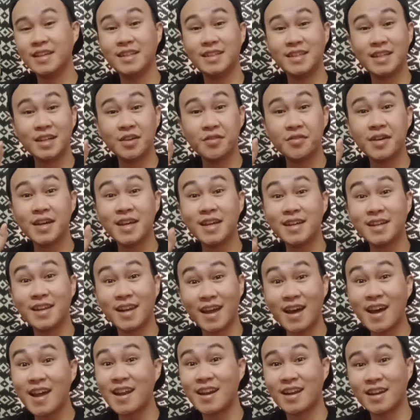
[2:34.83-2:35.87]
Tengok
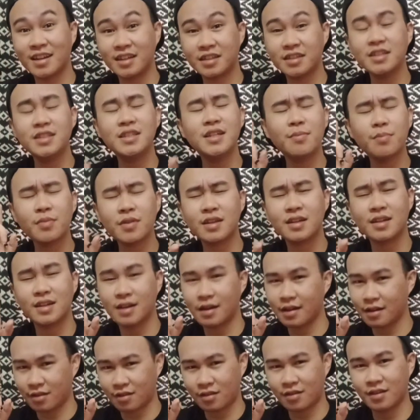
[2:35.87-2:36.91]
iklan Kejap saja
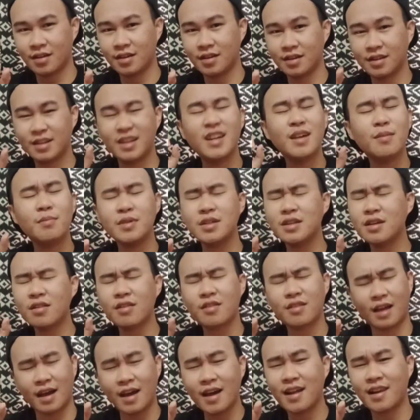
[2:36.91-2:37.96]
guys Tidak
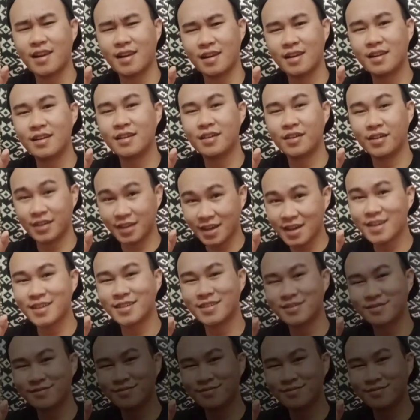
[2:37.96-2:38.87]
menyesal Oke?